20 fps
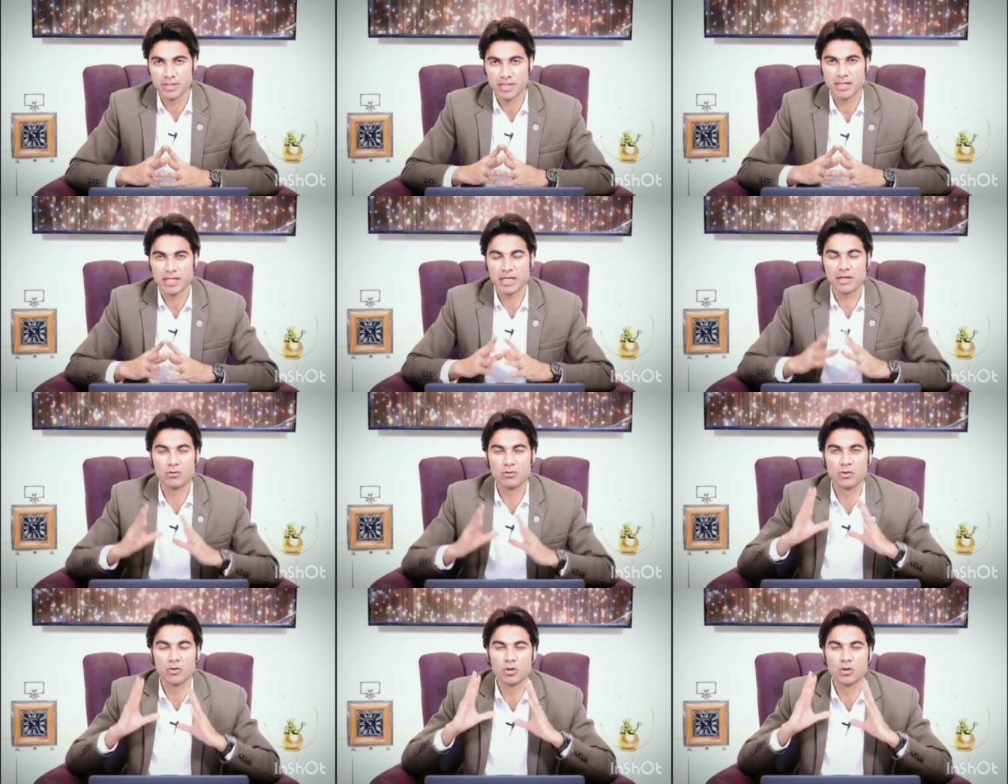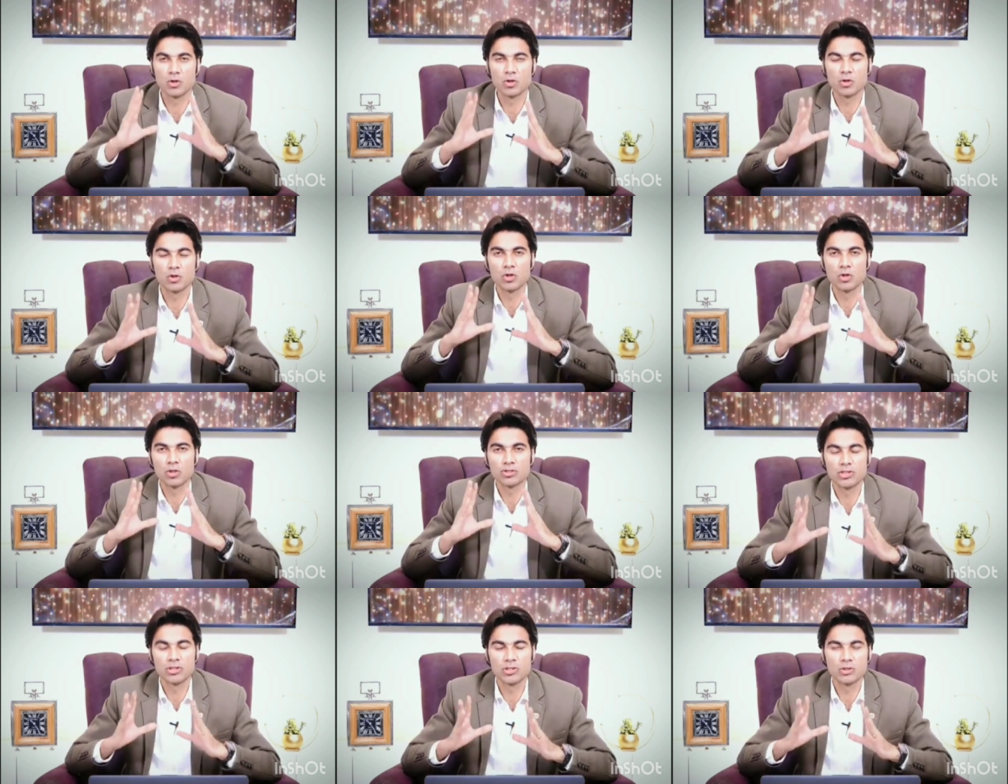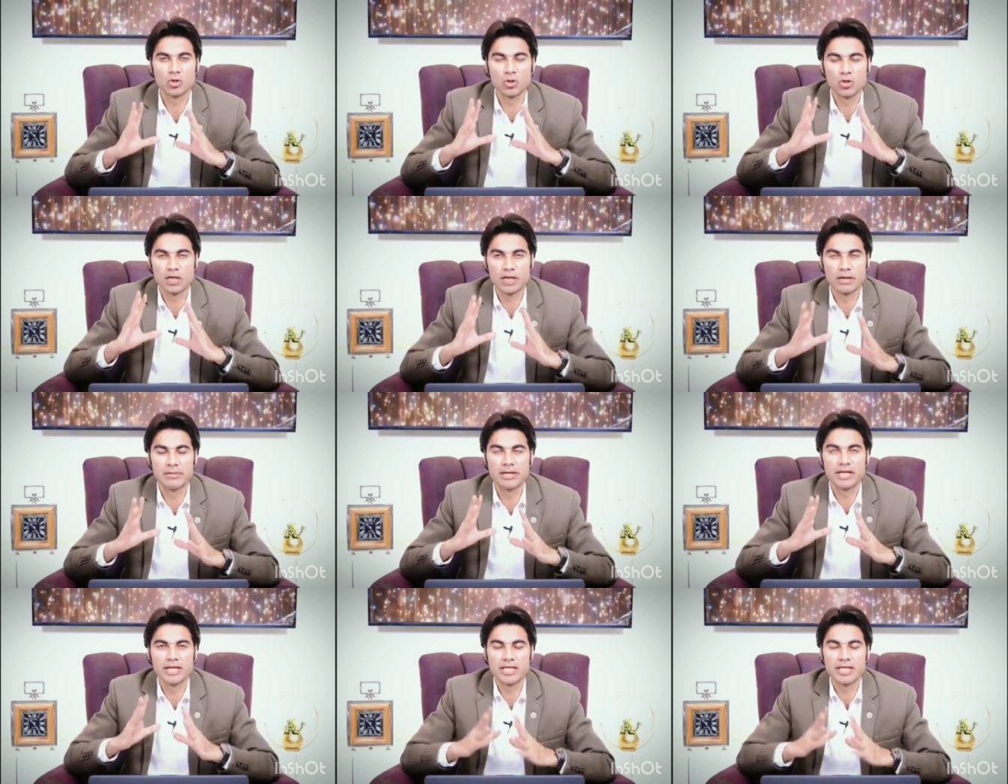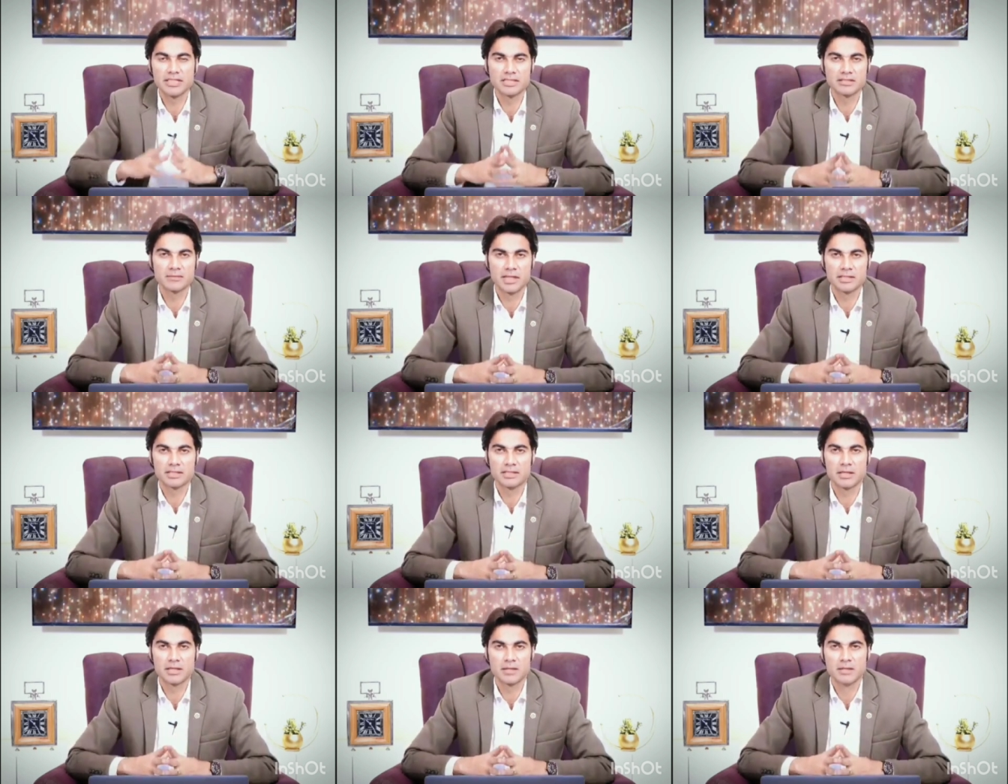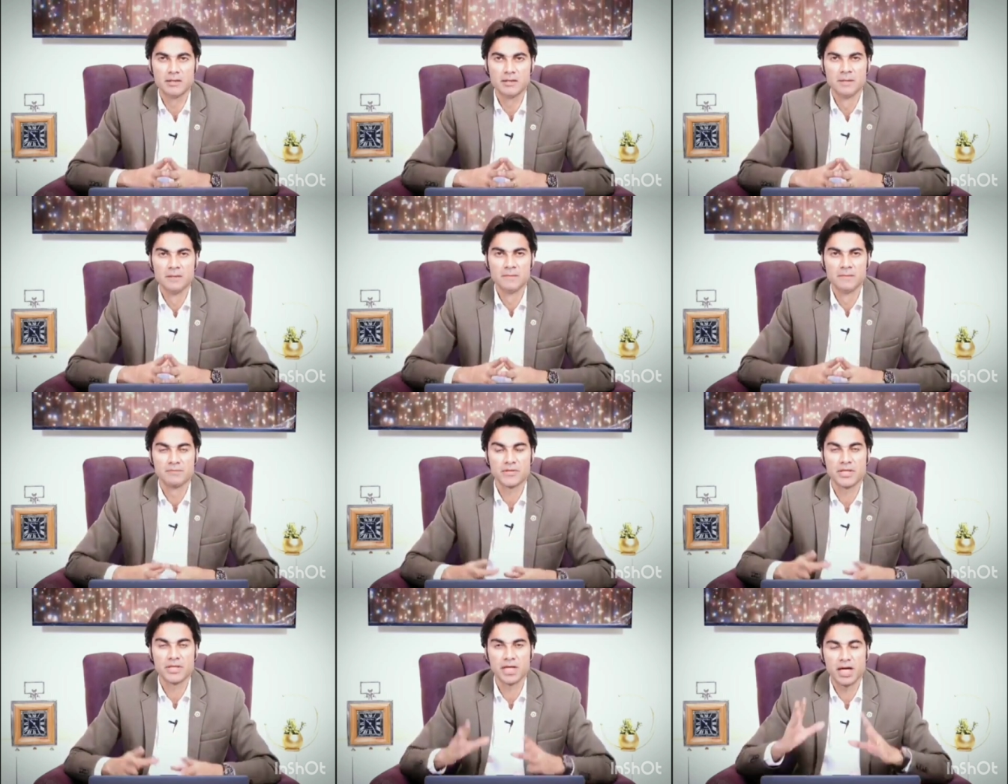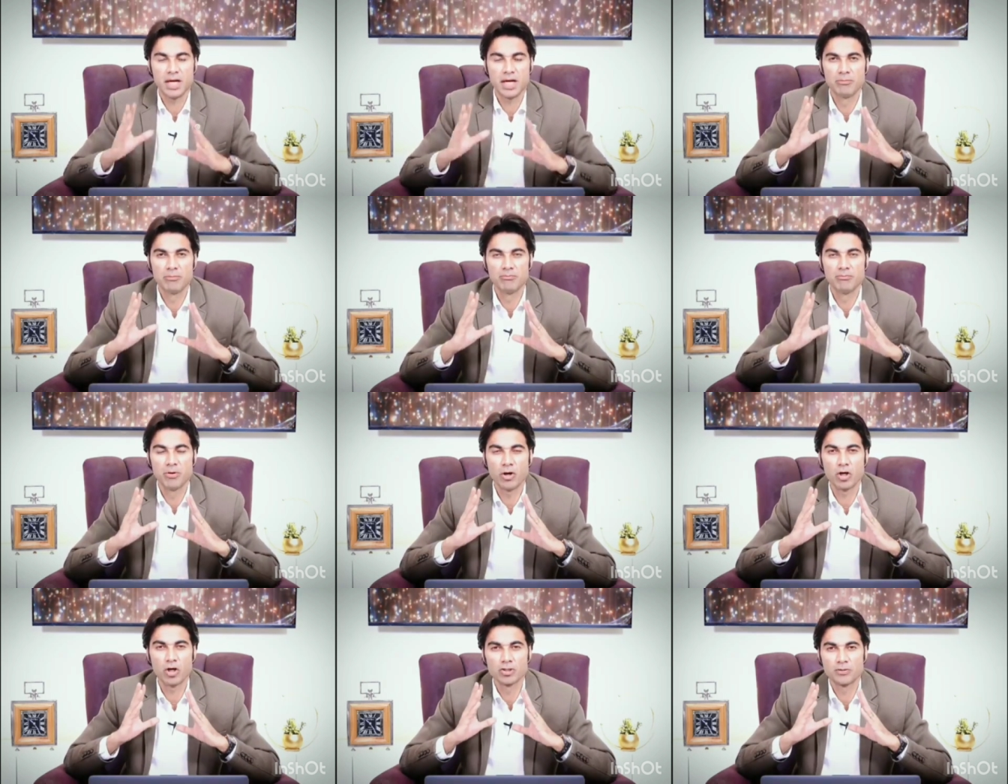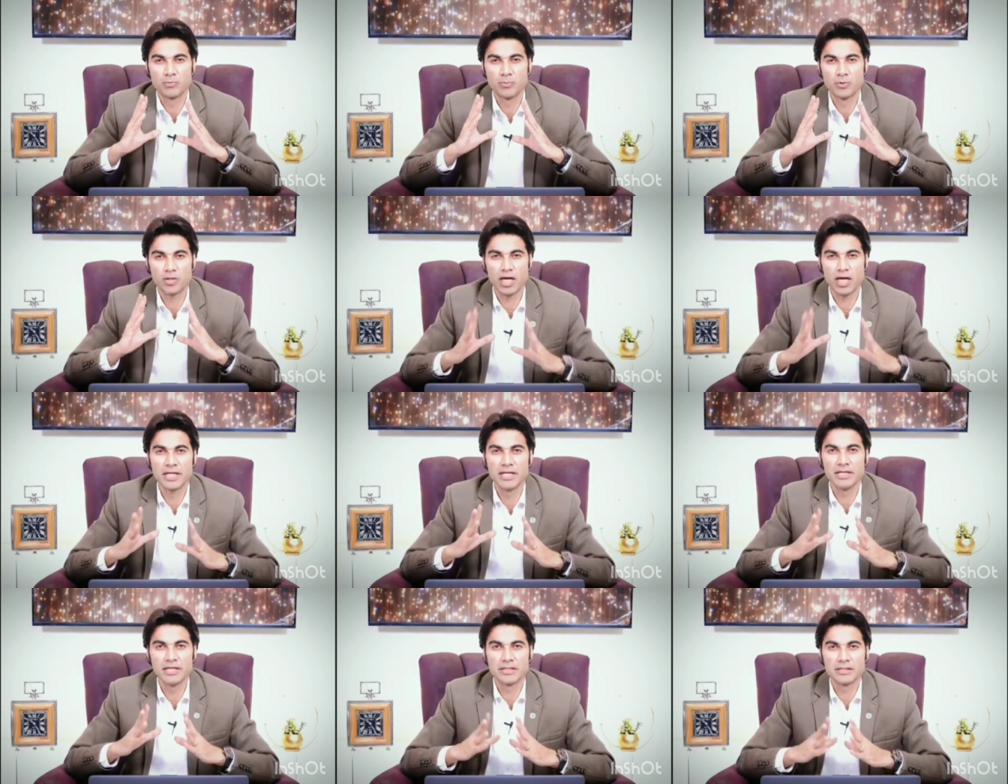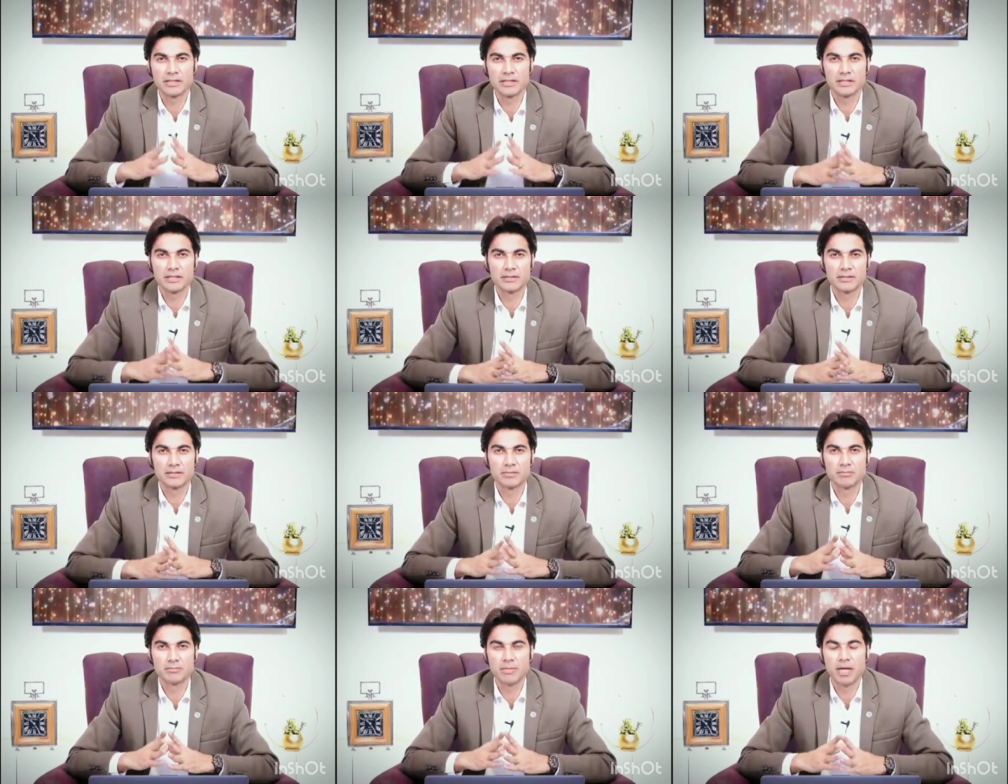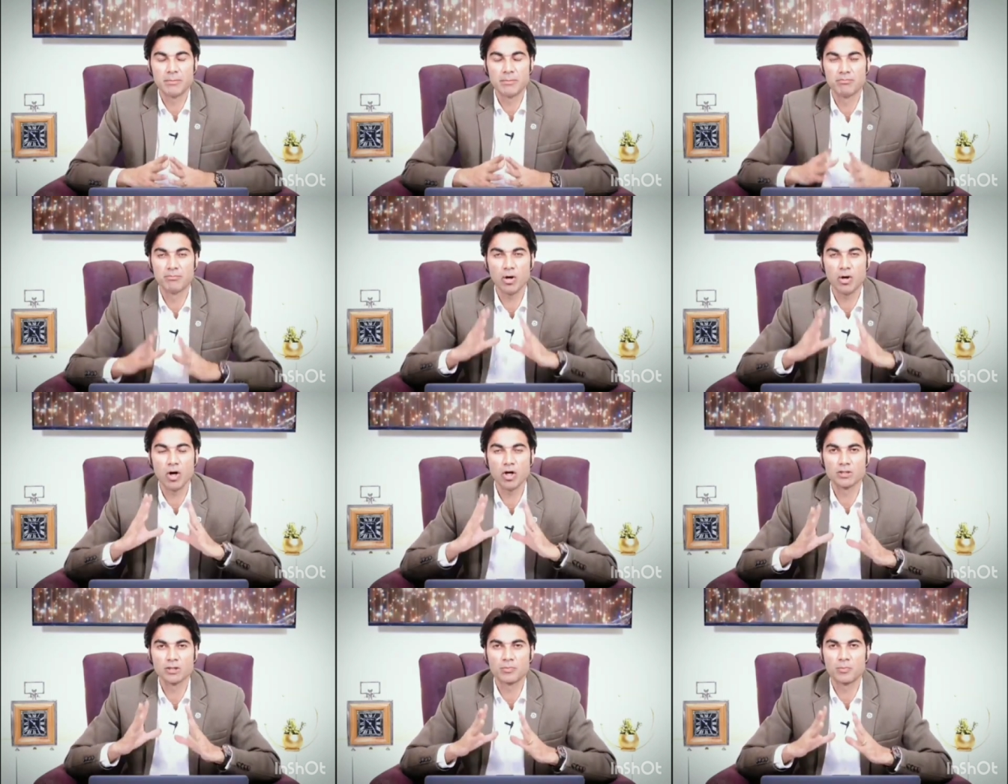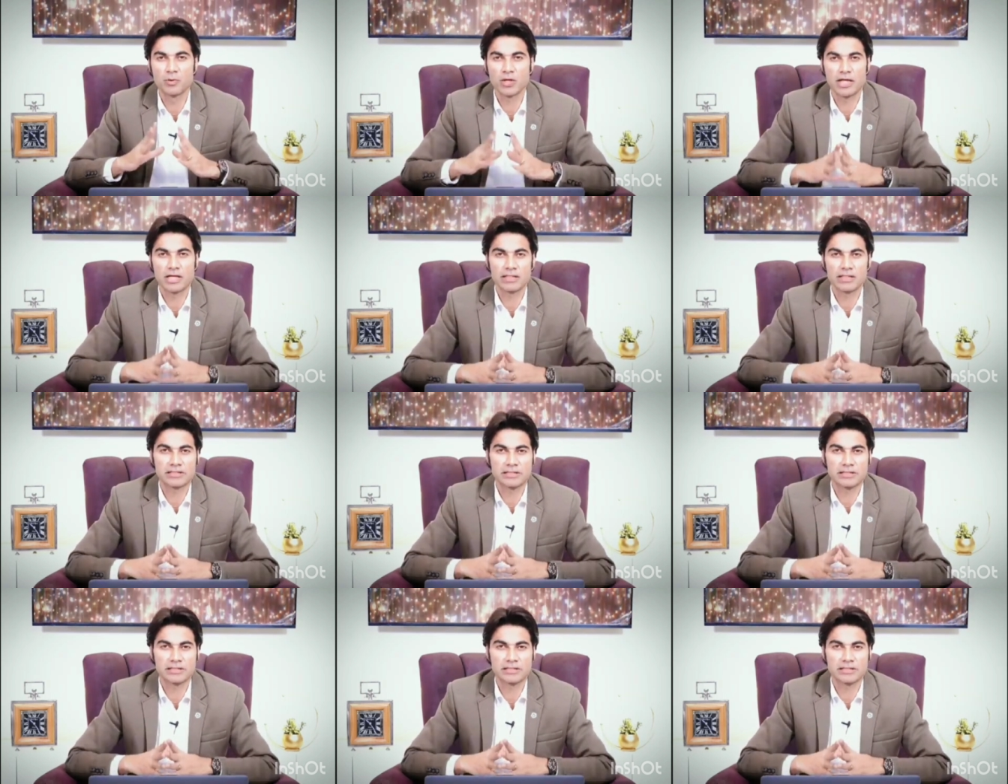मैं कह रहा हूँ उन लोगों को जिनको घमंड है इस बात का कि हम बहुत पुराने हम बहुत